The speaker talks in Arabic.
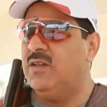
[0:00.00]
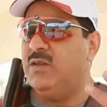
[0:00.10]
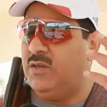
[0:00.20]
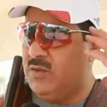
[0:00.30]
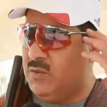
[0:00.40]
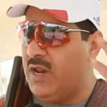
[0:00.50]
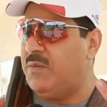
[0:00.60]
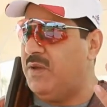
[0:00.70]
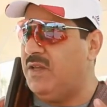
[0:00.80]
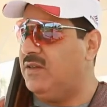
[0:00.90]
يعني
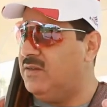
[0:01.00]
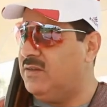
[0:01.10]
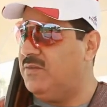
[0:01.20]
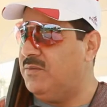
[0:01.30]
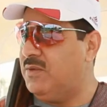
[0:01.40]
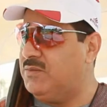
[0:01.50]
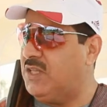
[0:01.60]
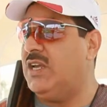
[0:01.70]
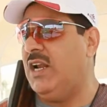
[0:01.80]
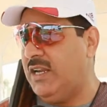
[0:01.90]
يرمي
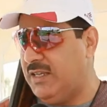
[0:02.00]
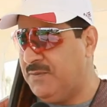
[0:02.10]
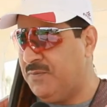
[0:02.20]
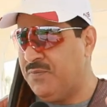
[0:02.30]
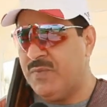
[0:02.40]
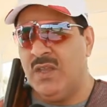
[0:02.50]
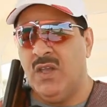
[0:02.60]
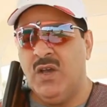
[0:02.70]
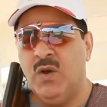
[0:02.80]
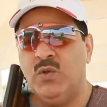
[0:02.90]
بتجلي
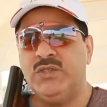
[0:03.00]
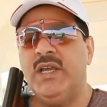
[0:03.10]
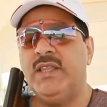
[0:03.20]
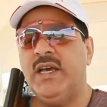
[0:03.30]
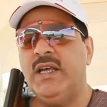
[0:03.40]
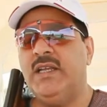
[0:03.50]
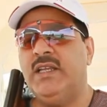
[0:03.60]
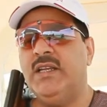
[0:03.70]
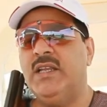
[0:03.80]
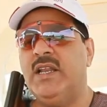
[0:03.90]
والشيء الثاني
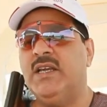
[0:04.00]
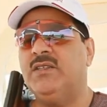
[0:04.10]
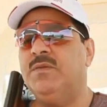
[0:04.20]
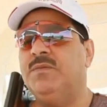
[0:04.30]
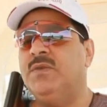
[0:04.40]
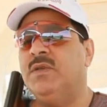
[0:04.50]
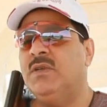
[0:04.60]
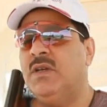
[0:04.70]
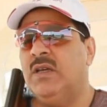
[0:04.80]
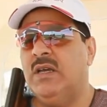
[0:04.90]
ان احنا نكسب
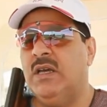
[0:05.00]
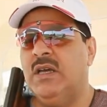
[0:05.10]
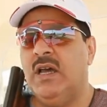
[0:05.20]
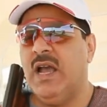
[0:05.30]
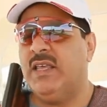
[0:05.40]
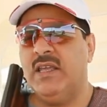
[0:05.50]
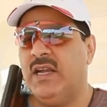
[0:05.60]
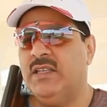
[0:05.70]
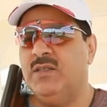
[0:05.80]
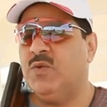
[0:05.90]
آه، اكثر
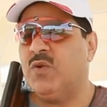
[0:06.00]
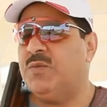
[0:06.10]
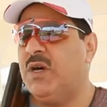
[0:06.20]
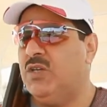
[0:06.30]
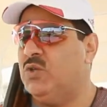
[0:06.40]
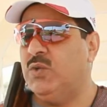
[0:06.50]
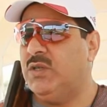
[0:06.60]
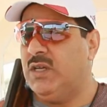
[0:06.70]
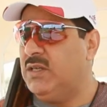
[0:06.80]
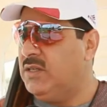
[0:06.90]
عدد من الرماه
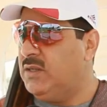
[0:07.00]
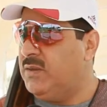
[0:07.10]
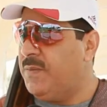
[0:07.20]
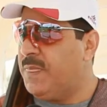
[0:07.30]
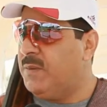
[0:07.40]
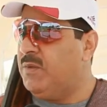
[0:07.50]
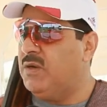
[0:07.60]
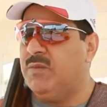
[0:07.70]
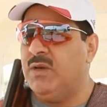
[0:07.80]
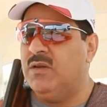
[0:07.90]
يجونا
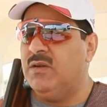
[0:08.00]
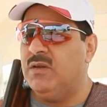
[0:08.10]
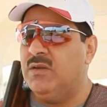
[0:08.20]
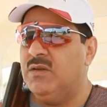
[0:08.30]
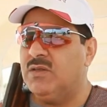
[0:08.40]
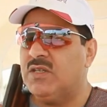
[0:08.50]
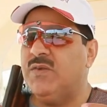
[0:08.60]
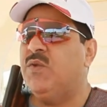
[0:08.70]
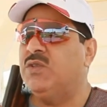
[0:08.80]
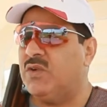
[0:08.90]
من من
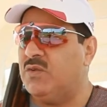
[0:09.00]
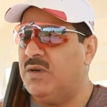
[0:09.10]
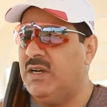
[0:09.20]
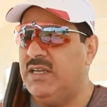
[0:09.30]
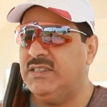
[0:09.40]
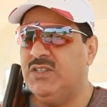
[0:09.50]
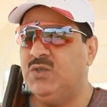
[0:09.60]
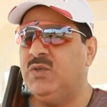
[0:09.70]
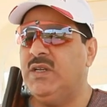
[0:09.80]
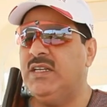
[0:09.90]
صفوه الرماه ليش
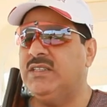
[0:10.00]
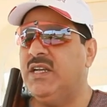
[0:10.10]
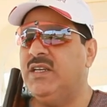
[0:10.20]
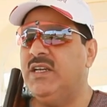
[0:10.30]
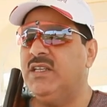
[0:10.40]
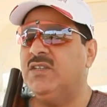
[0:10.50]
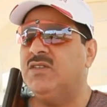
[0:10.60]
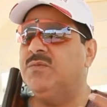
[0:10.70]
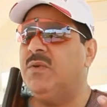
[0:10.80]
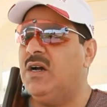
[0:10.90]
يجونا عشان
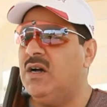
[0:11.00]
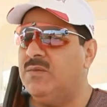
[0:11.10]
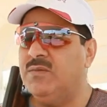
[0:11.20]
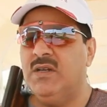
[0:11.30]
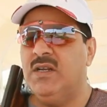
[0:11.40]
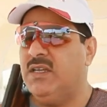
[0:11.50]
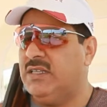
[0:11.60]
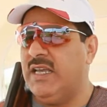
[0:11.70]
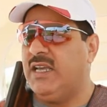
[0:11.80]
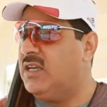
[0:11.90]
نكتسب معاهم
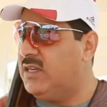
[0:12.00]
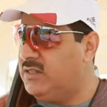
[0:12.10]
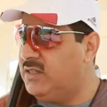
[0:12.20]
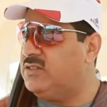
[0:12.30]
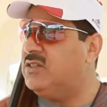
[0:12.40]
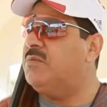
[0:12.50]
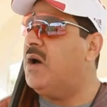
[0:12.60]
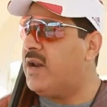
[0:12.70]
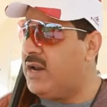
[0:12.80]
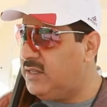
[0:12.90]
نحتك نكتسب
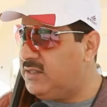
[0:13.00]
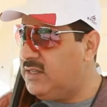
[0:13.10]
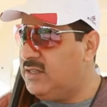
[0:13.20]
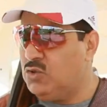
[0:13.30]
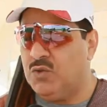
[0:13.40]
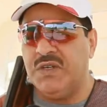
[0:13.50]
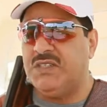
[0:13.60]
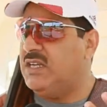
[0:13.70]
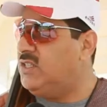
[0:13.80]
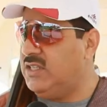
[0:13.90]
مهارات نشوف
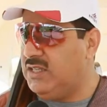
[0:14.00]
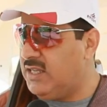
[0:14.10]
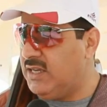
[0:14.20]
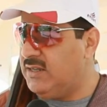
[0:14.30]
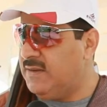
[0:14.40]
اشياء جديده